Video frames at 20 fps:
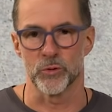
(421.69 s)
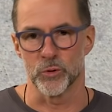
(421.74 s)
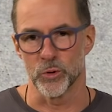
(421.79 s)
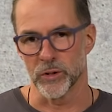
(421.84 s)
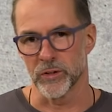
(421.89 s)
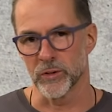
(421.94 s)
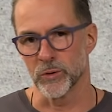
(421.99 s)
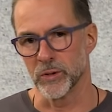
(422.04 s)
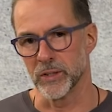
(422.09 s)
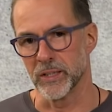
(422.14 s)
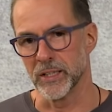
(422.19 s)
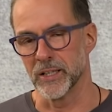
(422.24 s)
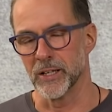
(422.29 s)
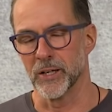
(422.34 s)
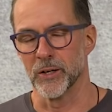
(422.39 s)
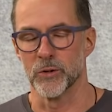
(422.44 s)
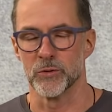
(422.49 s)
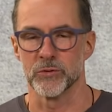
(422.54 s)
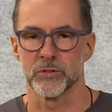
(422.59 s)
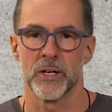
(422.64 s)
kurz und dick
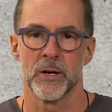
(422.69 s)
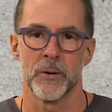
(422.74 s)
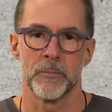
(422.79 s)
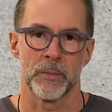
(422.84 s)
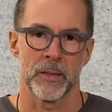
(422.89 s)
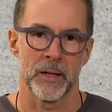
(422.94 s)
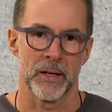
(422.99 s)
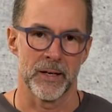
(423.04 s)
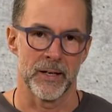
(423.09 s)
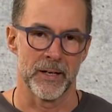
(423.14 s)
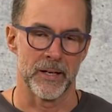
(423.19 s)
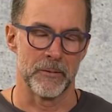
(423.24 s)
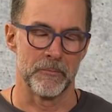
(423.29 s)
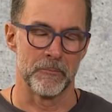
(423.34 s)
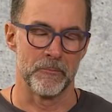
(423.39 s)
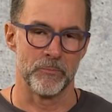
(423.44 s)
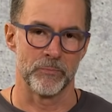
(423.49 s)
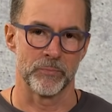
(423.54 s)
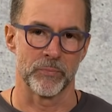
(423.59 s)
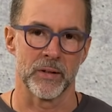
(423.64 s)
auf.
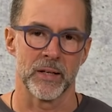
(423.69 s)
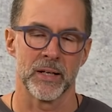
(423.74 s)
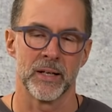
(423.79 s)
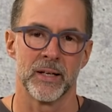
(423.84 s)
Ähm,